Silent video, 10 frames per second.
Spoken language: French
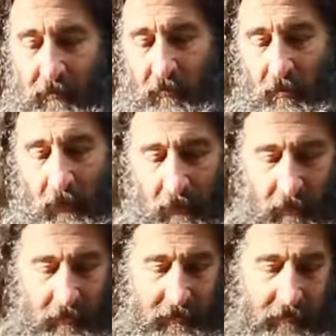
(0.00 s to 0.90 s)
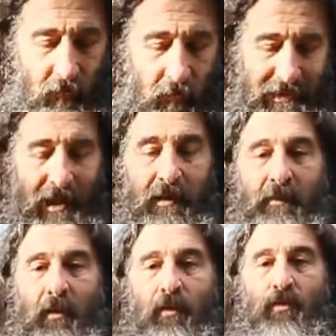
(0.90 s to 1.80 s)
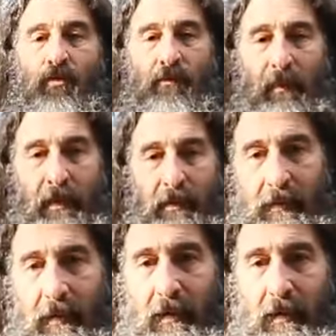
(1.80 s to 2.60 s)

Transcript: Donc euh, euh, c'est totalement humain,